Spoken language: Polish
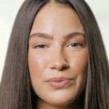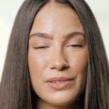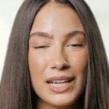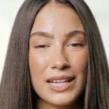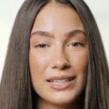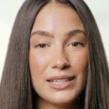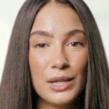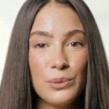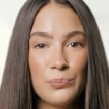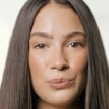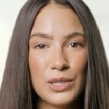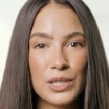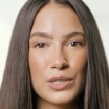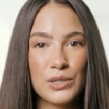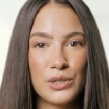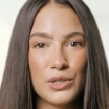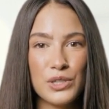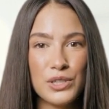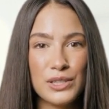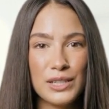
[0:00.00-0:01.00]
Następnie
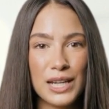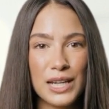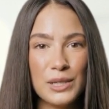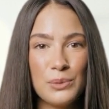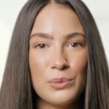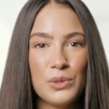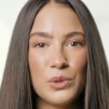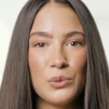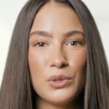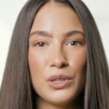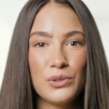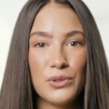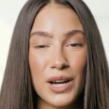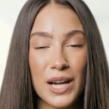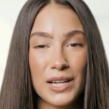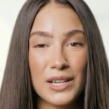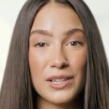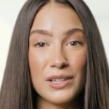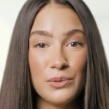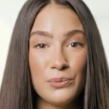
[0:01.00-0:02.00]
skorzystaj z
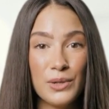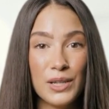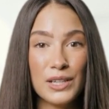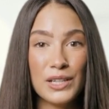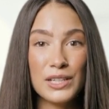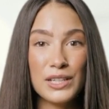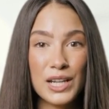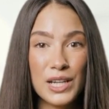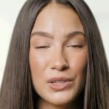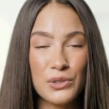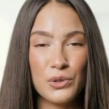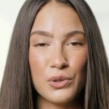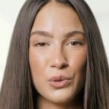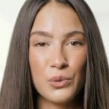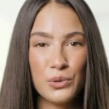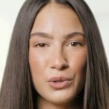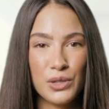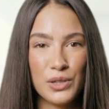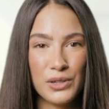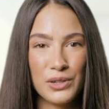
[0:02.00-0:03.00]
wyszukiwarek, takich jak
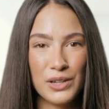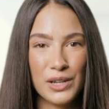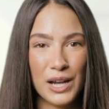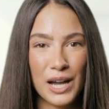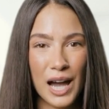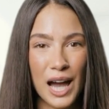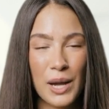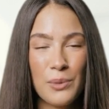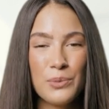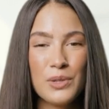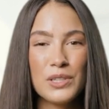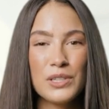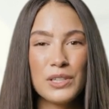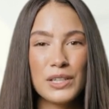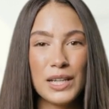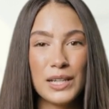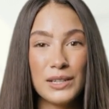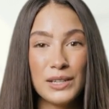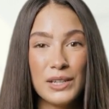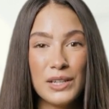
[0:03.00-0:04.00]
Google, aby
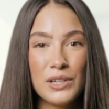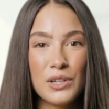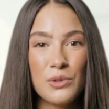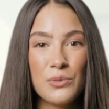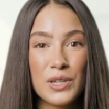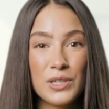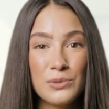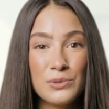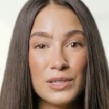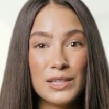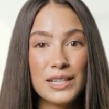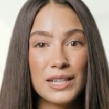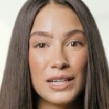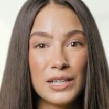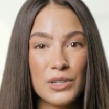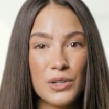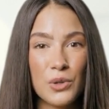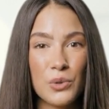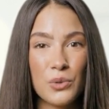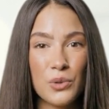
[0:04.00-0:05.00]
zidentyfikować
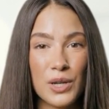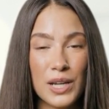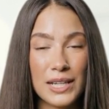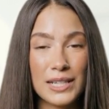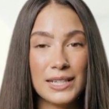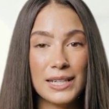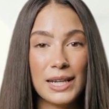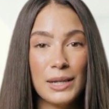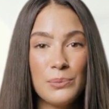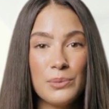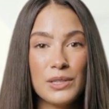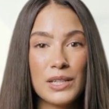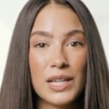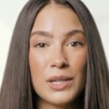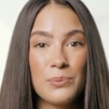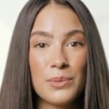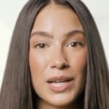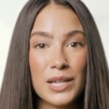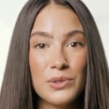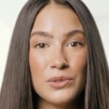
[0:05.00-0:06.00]
witryny konkurencji,
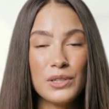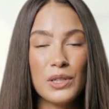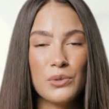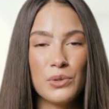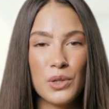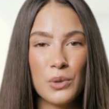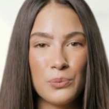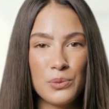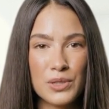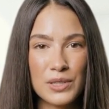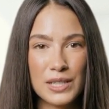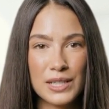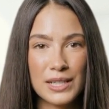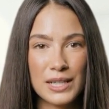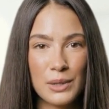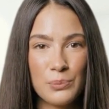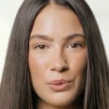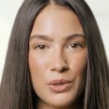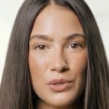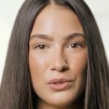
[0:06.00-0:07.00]
które mają dobrą
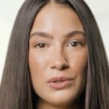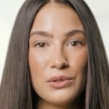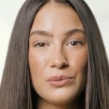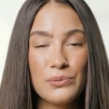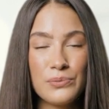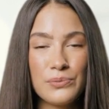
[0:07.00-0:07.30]
pozycję pod